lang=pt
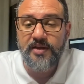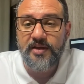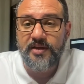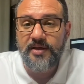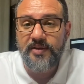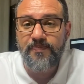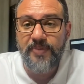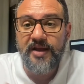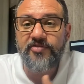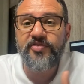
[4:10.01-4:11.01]
E
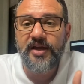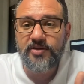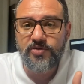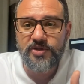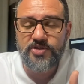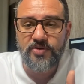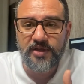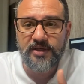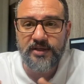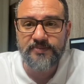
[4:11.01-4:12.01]
prevendo isso
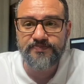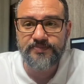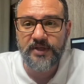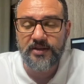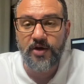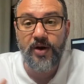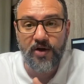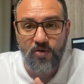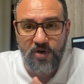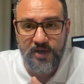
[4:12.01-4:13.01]
aí, então
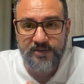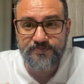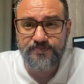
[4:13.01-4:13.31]
agora